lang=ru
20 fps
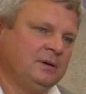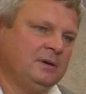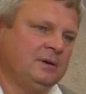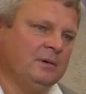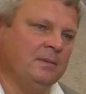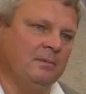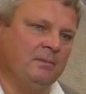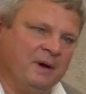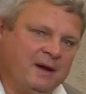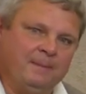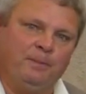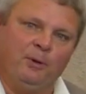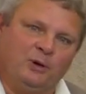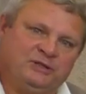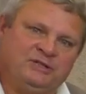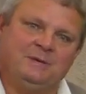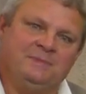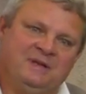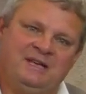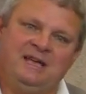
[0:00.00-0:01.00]
мы
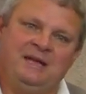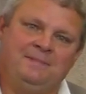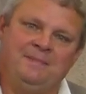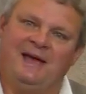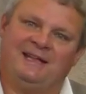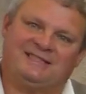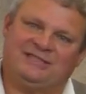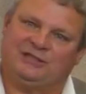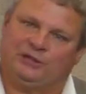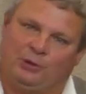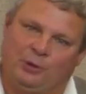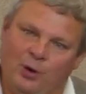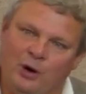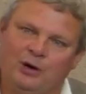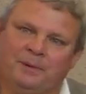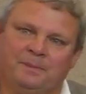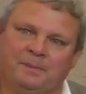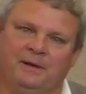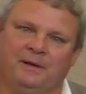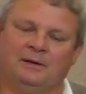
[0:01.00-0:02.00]
будем иметь
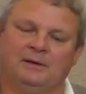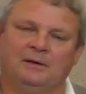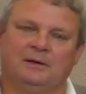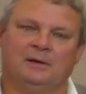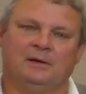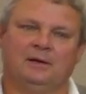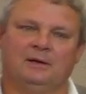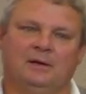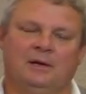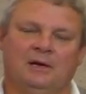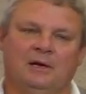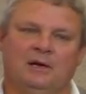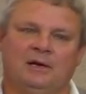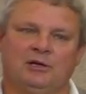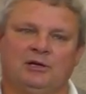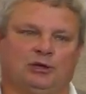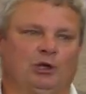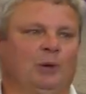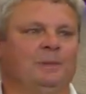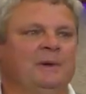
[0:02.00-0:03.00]
скорби,
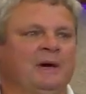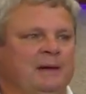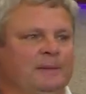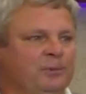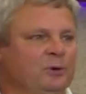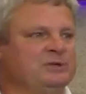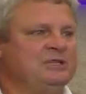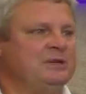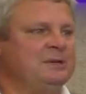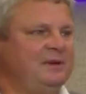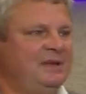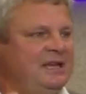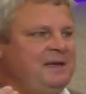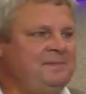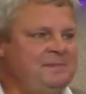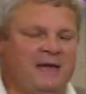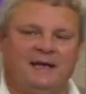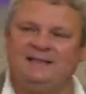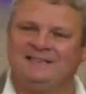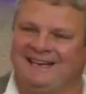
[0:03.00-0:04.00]
что мы будем
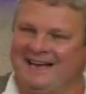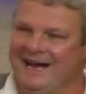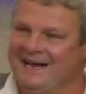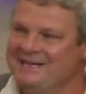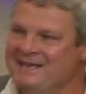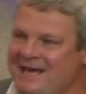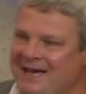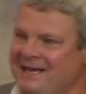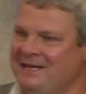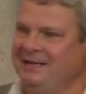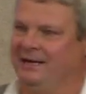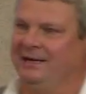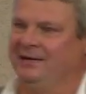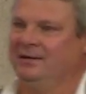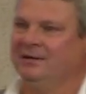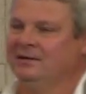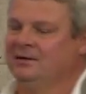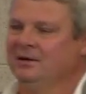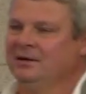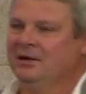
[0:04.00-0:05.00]
иметь гонения,
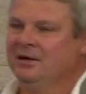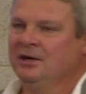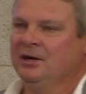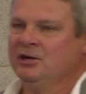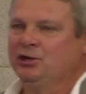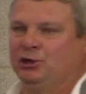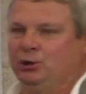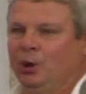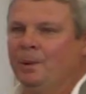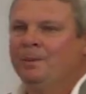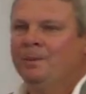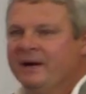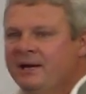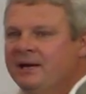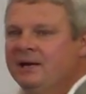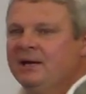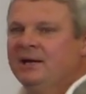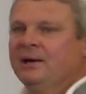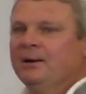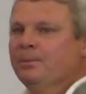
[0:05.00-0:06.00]
что мы
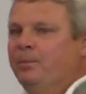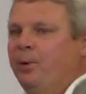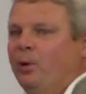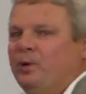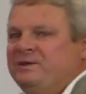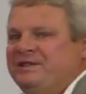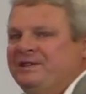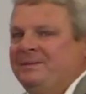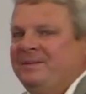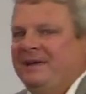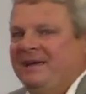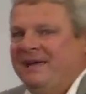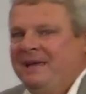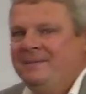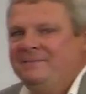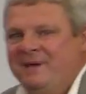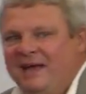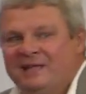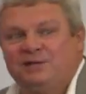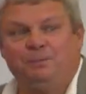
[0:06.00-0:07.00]
будем иметь